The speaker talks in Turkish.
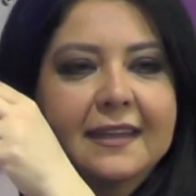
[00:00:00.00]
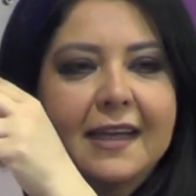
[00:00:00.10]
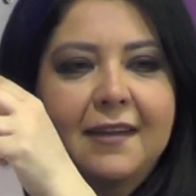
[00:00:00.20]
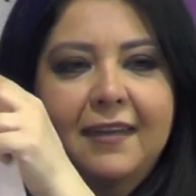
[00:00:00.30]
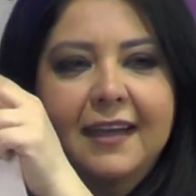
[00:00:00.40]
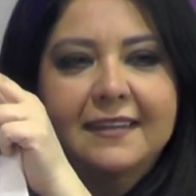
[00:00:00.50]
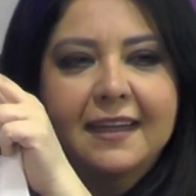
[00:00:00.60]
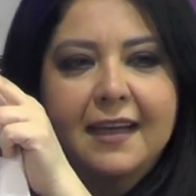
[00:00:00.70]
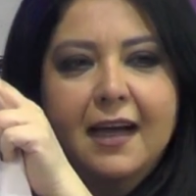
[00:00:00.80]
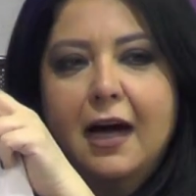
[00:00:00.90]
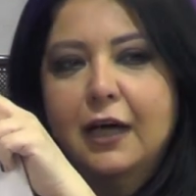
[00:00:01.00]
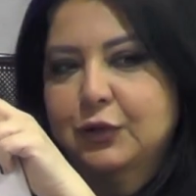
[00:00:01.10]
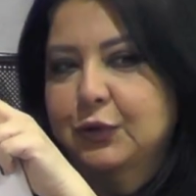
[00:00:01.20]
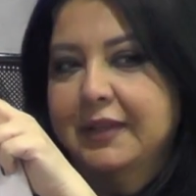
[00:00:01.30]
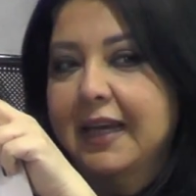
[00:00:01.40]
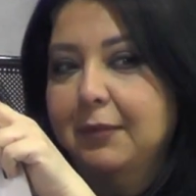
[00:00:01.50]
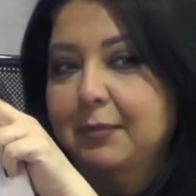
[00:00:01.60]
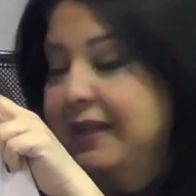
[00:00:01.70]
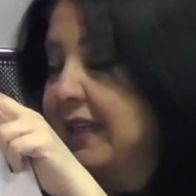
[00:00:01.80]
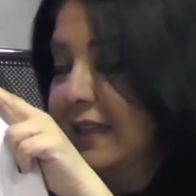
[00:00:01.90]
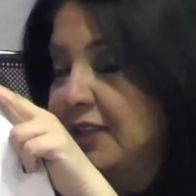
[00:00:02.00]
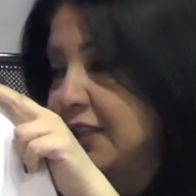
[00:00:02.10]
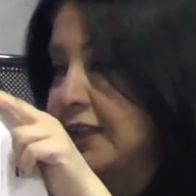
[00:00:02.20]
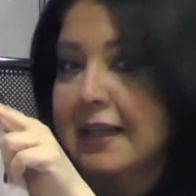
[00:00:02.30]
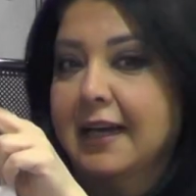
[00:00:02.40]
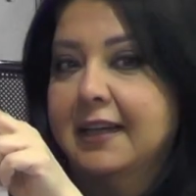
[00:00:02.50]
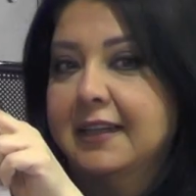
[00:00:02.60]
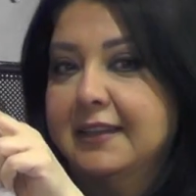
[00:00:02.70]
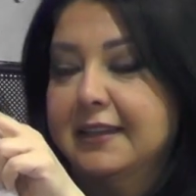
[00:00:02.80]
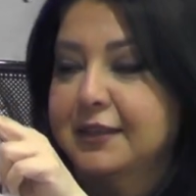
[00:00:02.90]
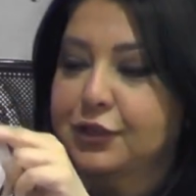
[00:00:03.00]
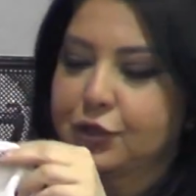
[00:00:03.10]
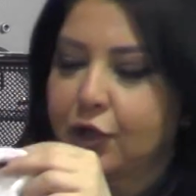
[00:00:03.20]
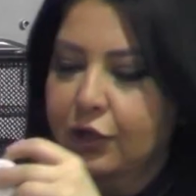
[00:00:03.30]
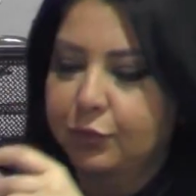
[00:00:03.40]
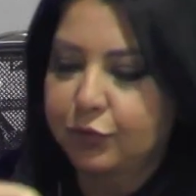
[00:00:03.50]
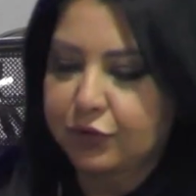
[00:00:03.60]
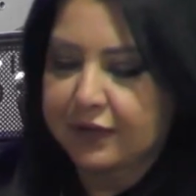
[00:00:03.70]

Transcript: Evet. Asude bir yaşında evet, yazıyor. Kızımın bunda.